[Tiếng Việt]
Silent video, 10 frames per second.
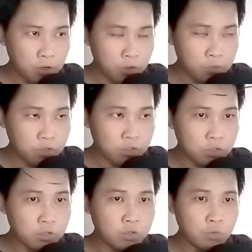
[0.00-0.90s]
Nếu như
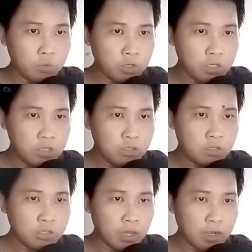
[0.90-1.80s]
ngươi nguyện
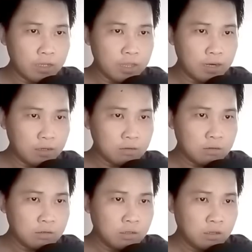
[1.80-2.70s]
ý trả cái giá đắt
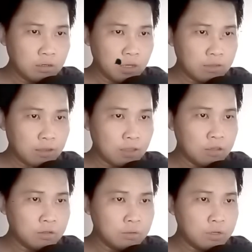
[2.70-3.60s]
để ta thay
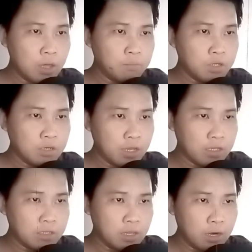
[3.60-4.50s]
ngươi đem việc
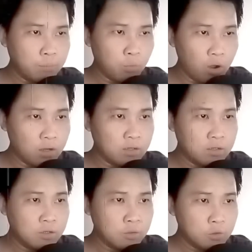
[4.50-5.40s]
này che lấp qua,
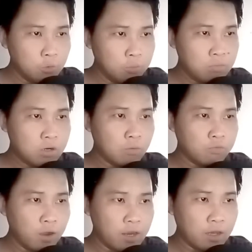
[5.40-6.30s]
cũng không
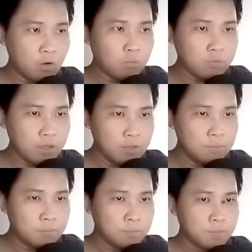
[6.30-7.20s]
phải là không
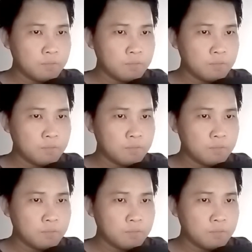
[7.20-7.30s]
thể.